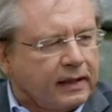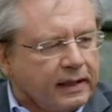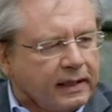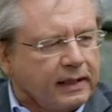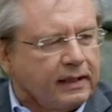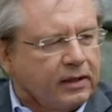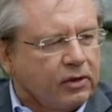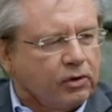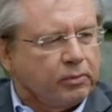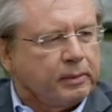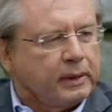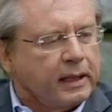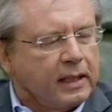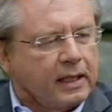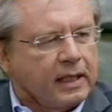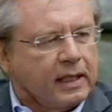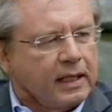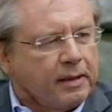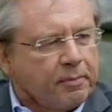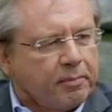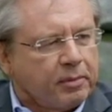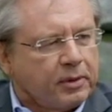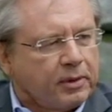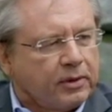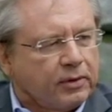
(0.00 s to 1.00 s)
Krieg
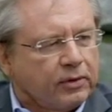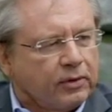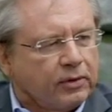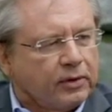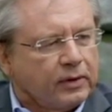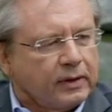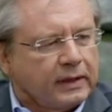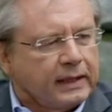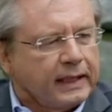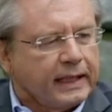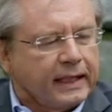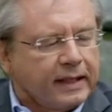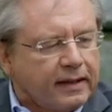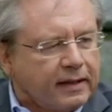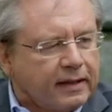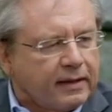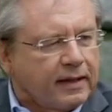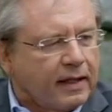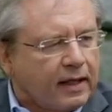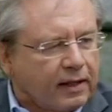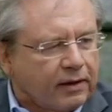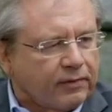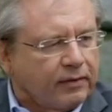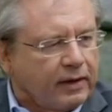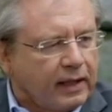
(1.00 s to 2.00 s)
überlebt. Und jeden
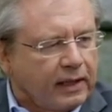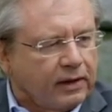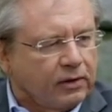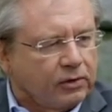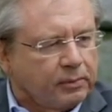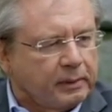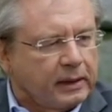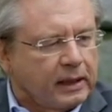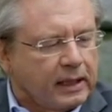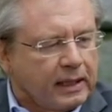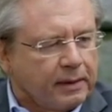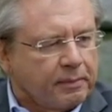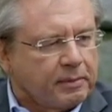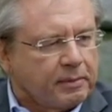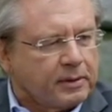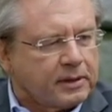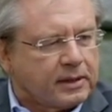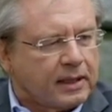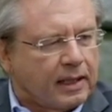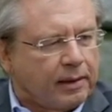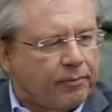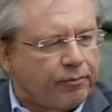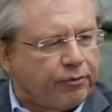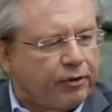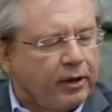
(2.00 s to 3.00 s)
Tag war ein
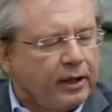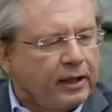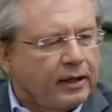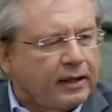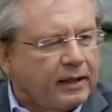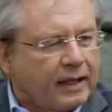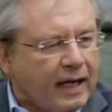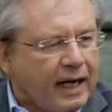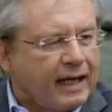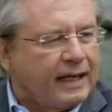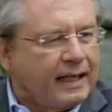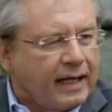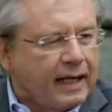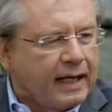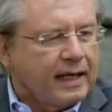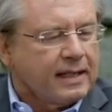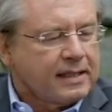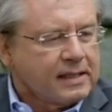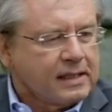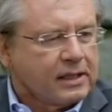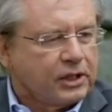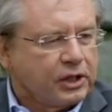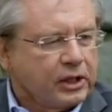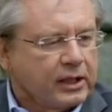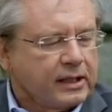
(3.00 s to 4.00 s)
Überlebenskampf, kein
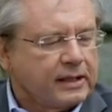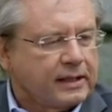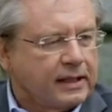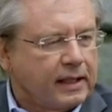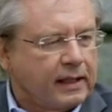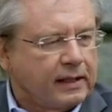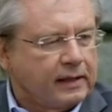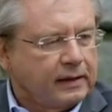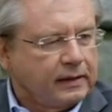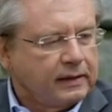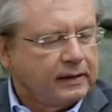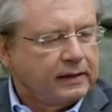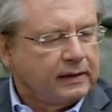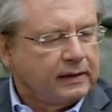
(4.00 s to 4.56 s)
Einzelschicksal.